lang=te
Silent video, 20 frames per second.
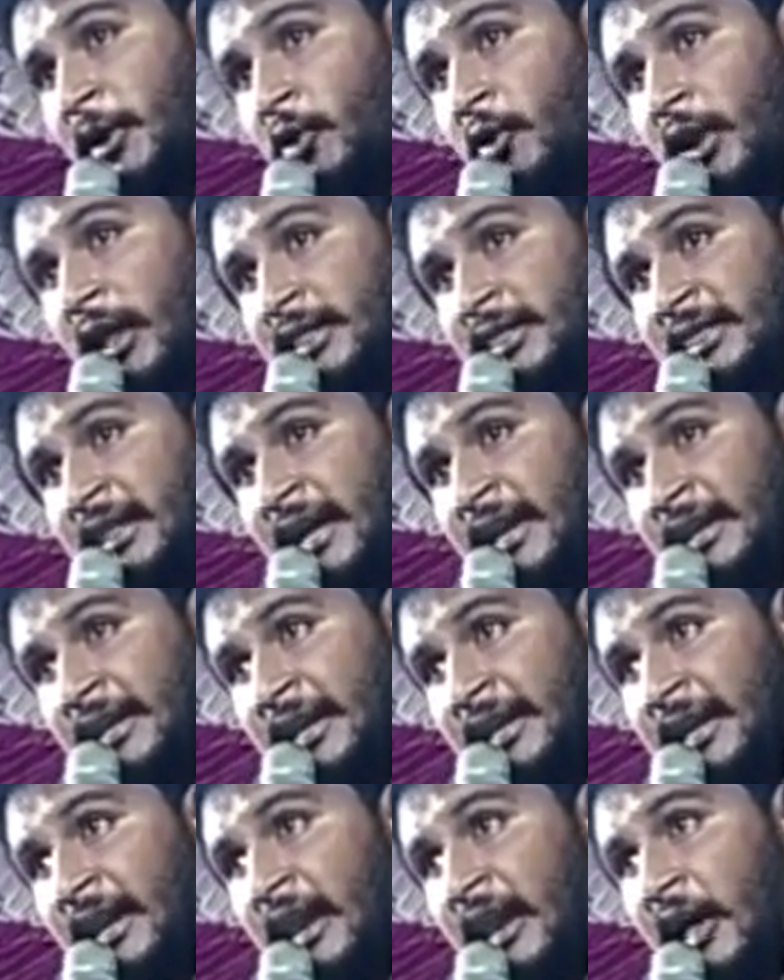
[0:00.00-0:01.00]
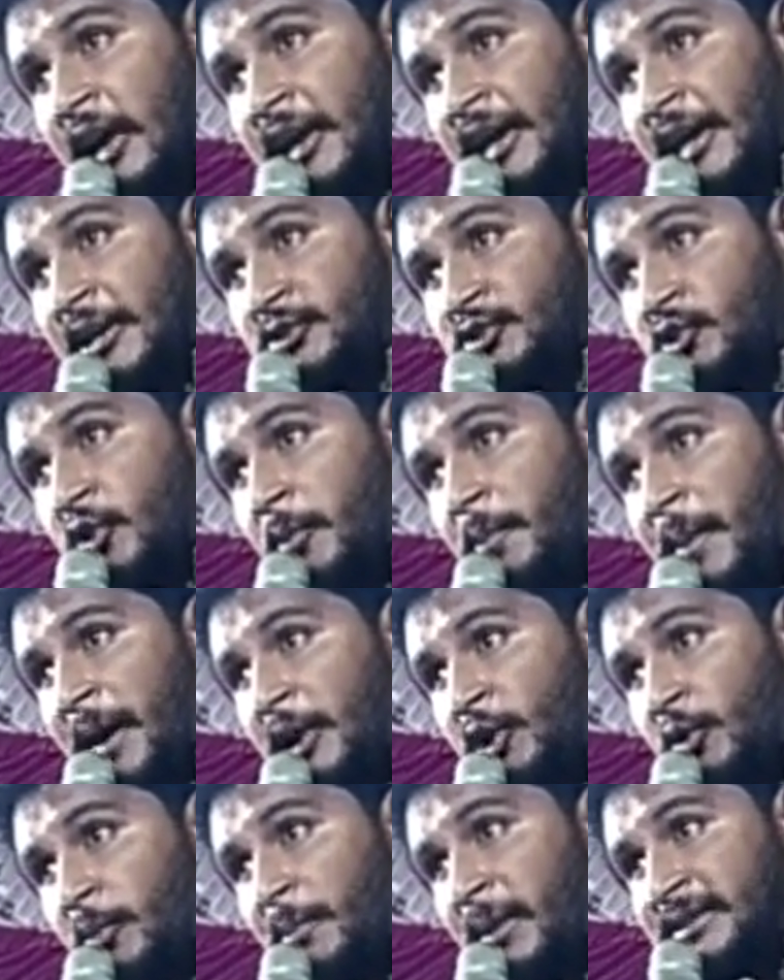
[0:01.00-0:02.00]
ఉన్న తల్లిని లగేజ్ తో
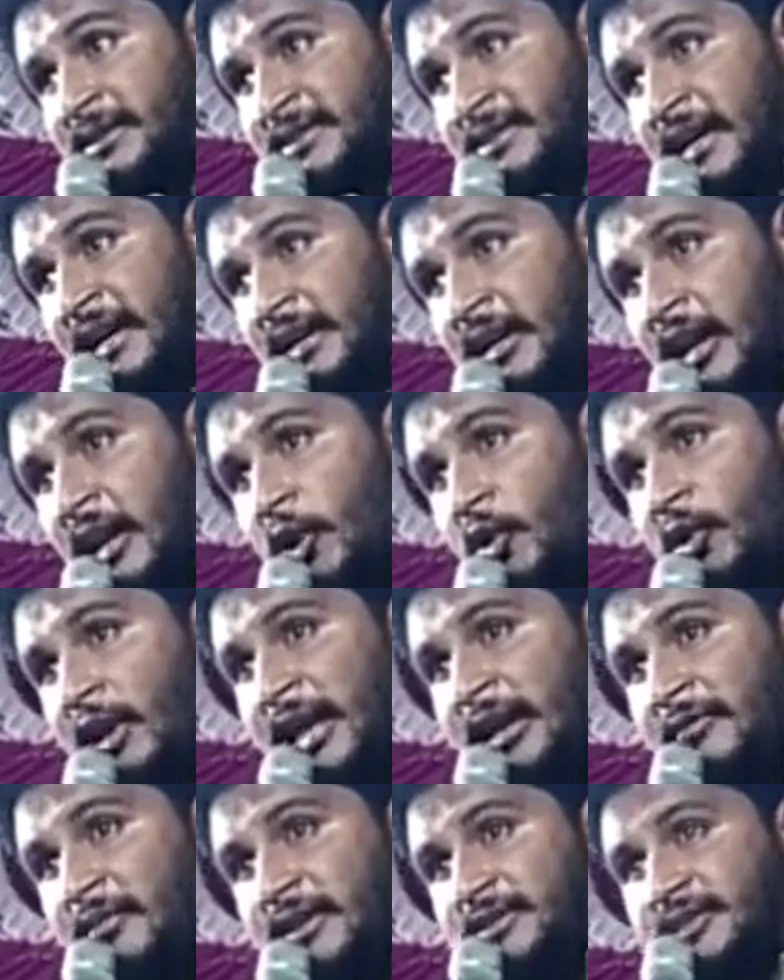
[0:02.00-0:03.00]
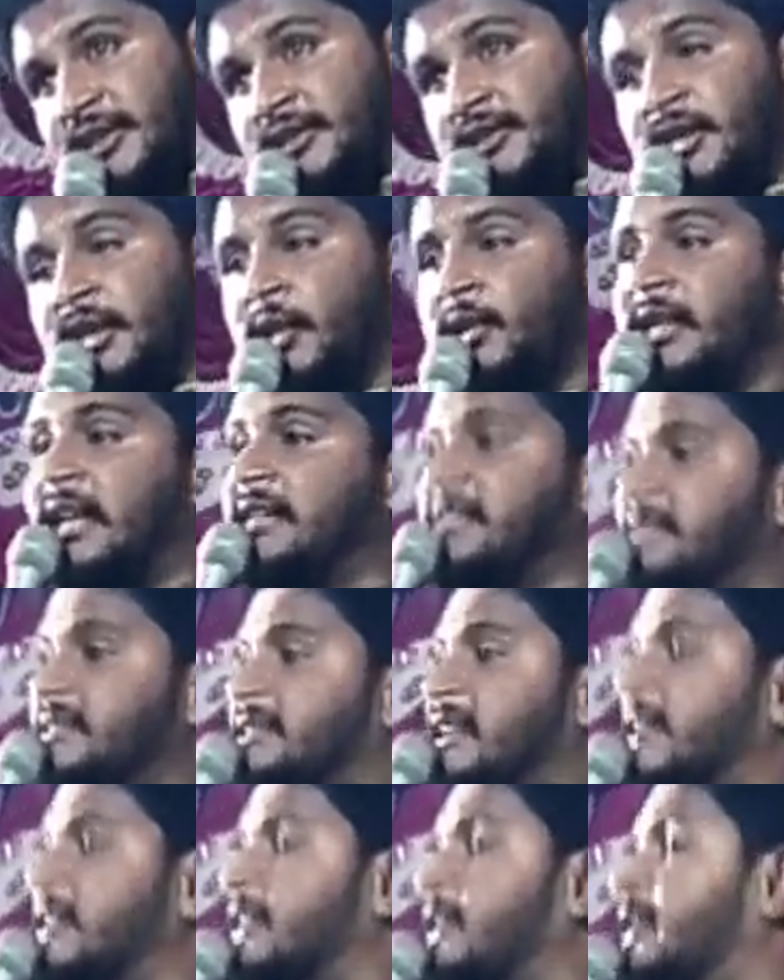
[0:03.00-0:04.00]
పాటు బస్ స్టాండ్లలో రైల్వే లో వదిలేస్తున్న
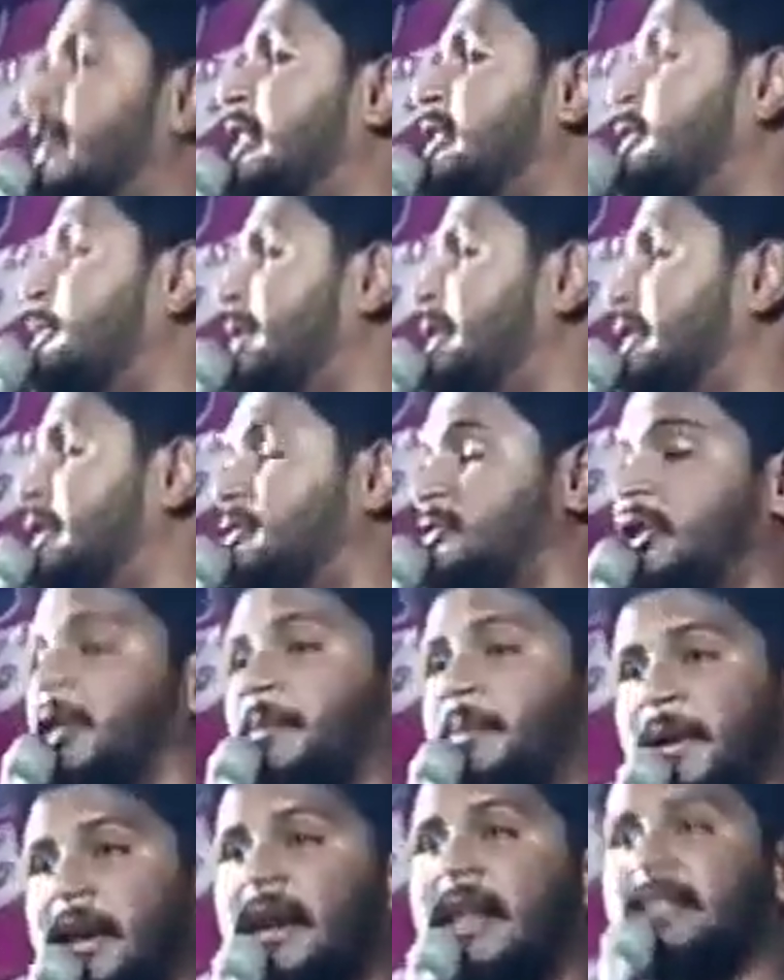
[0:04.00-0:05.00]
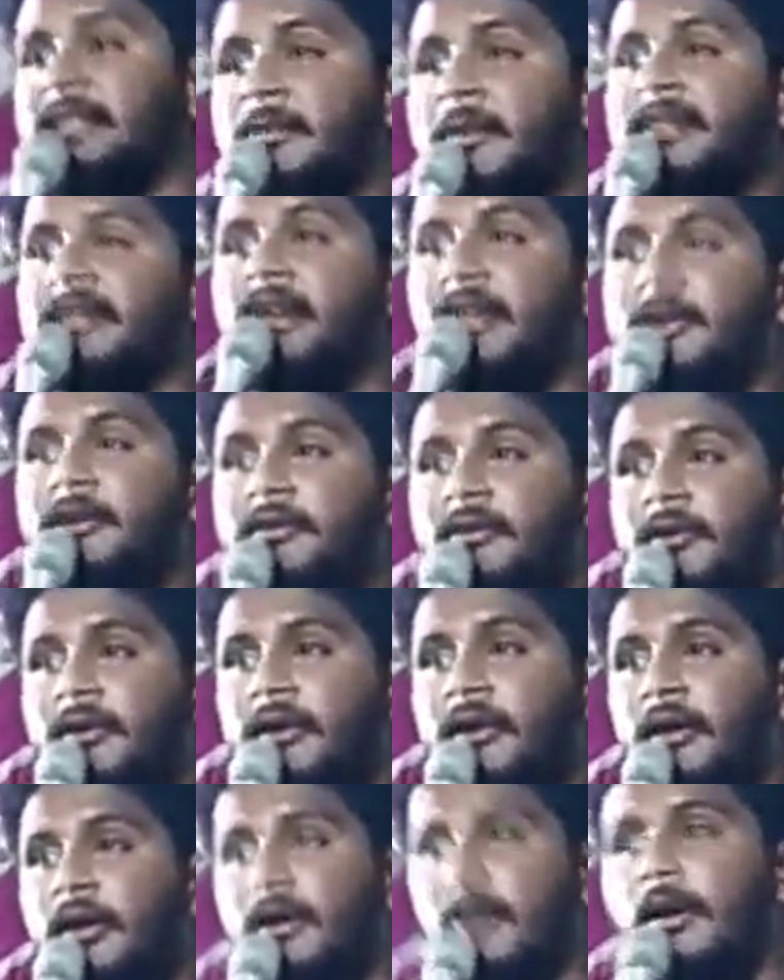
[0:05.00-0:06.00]
తల్లిదండ్రులు ఎంతమంది లేరు సారీ పిల్లలు ఎంతమంది లేరు
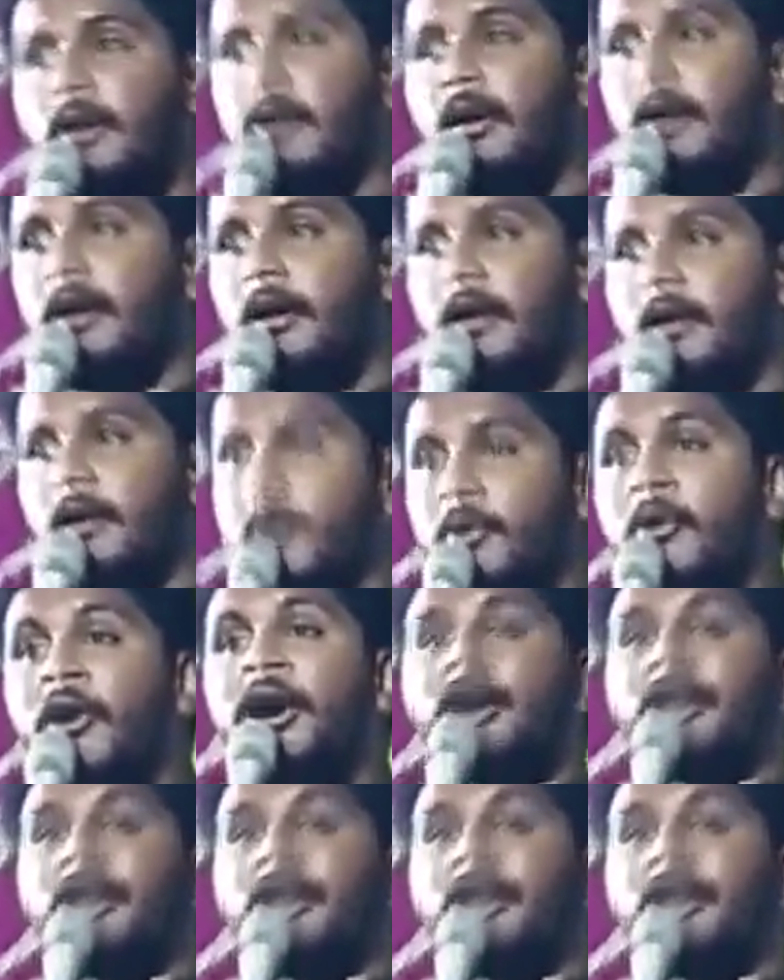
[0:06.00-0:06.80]
కోడలు